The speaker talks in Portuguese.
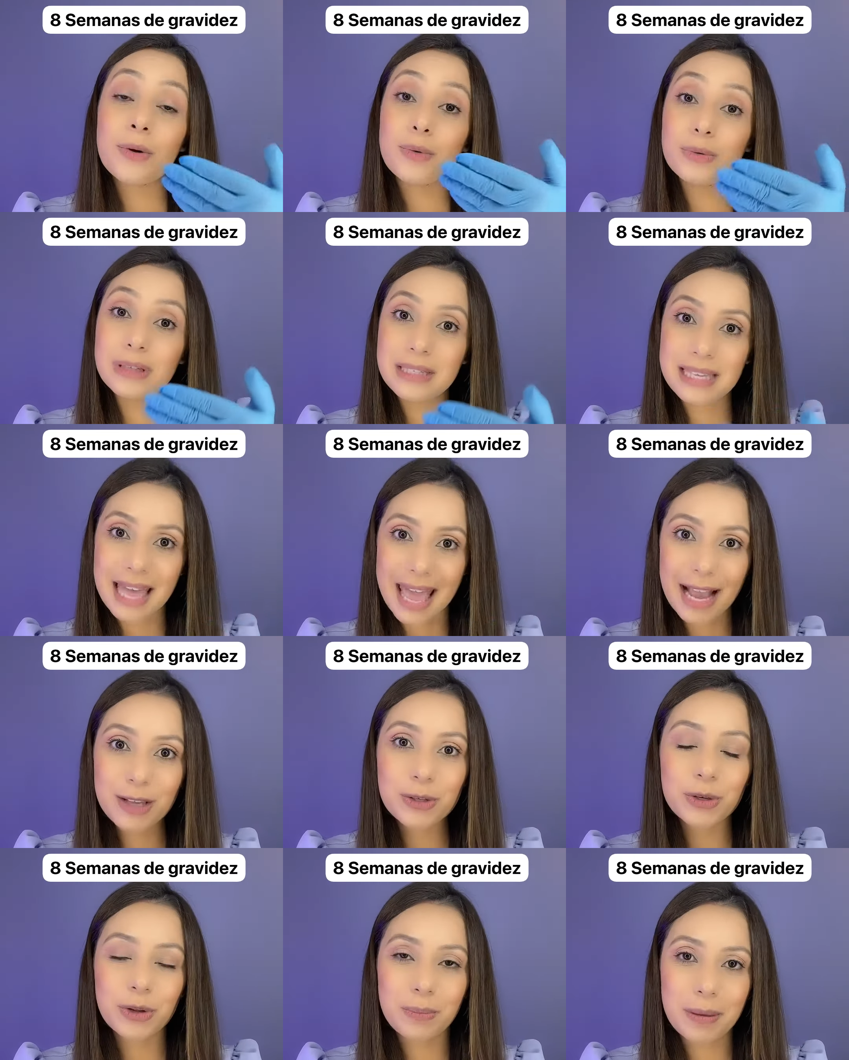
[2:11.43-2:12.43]
o
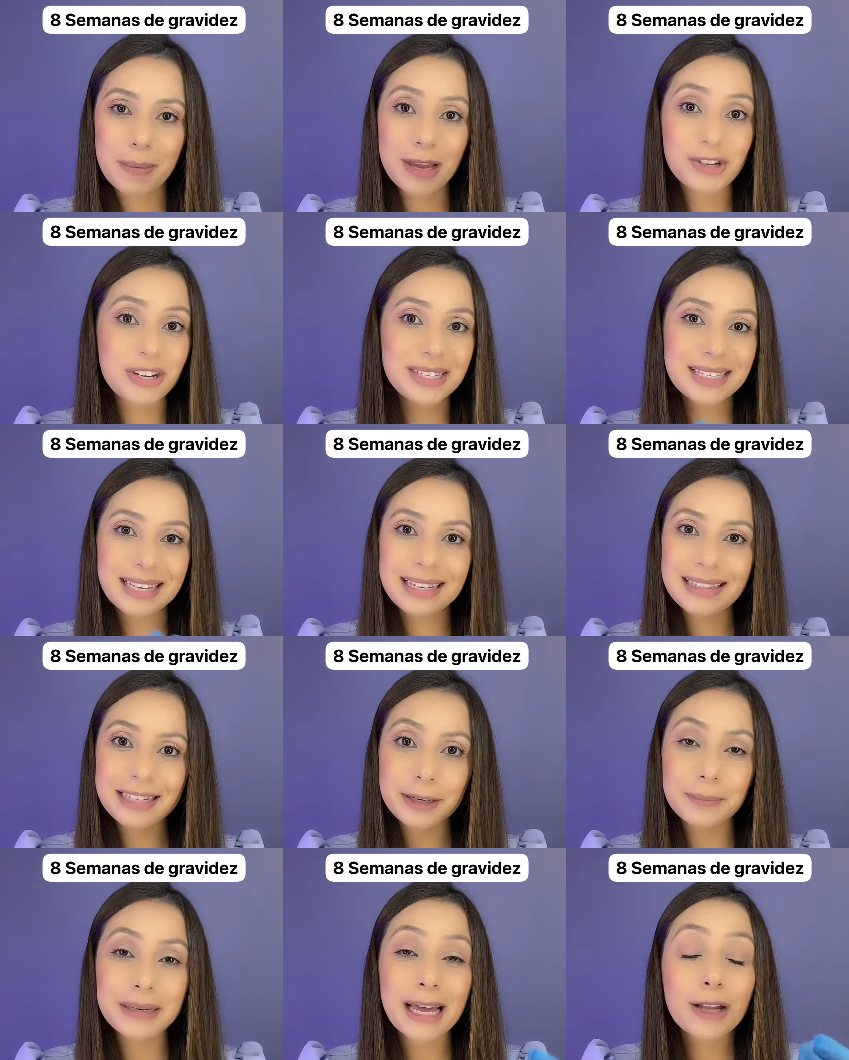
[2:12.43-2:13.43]
sexo do bebê já está
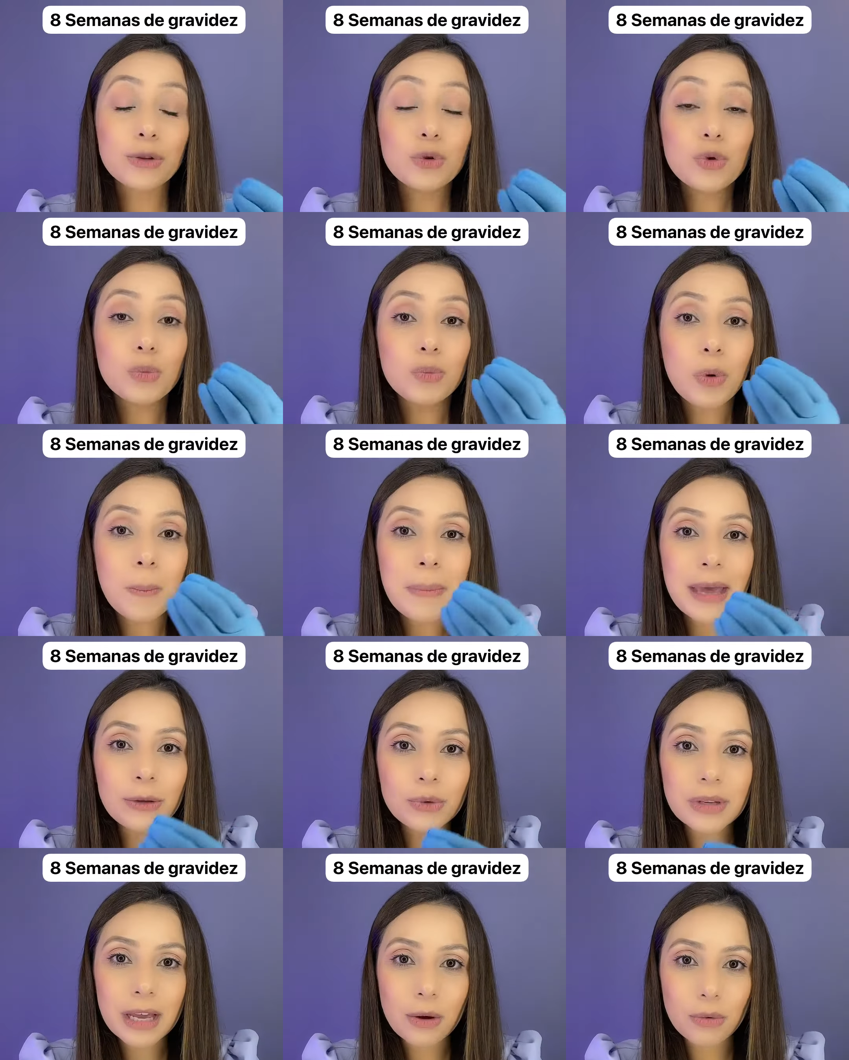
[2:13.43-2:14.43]
determinado no
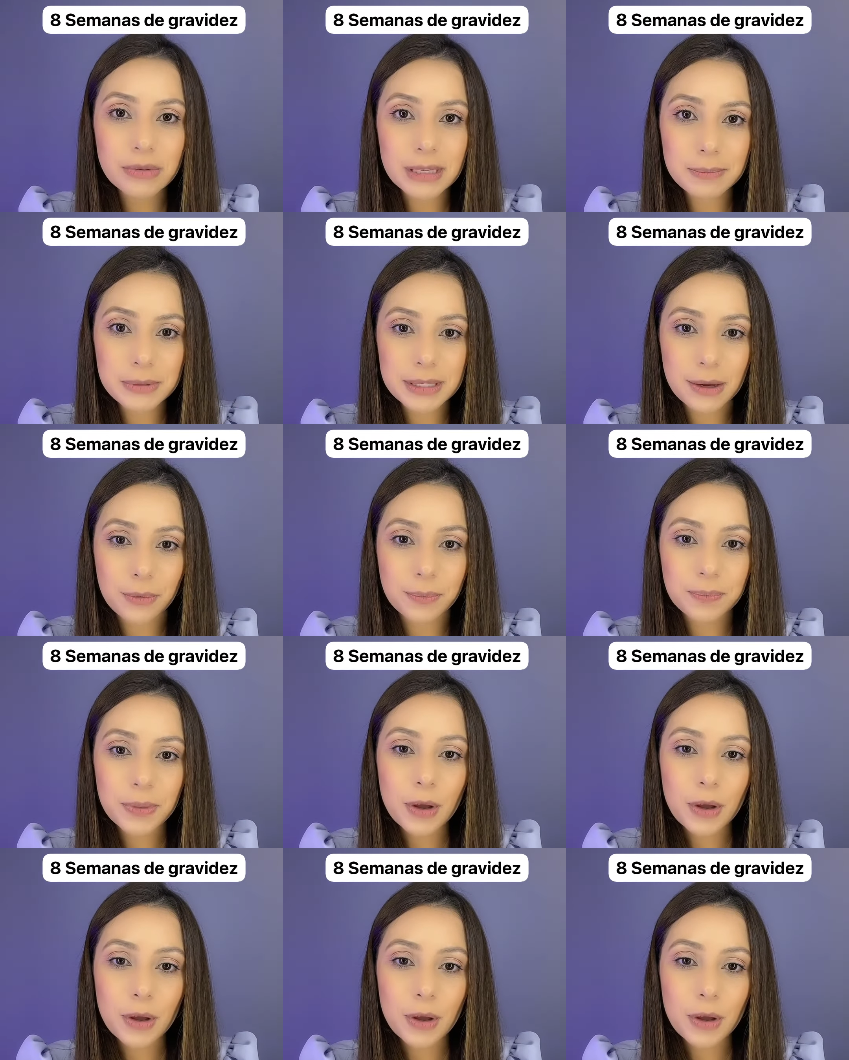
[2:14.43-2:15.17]
momento da concepção.